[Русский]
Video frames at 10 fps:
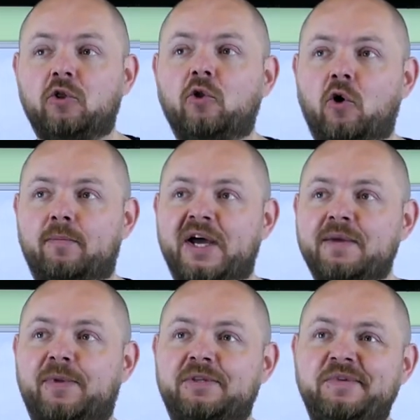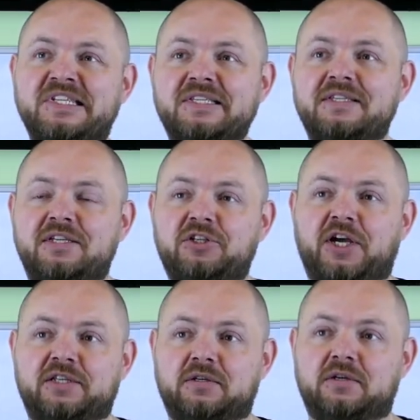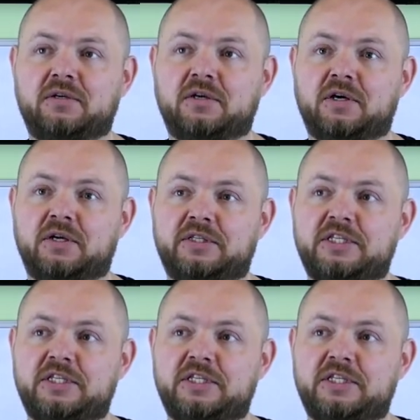но мои подписки сейчас, э,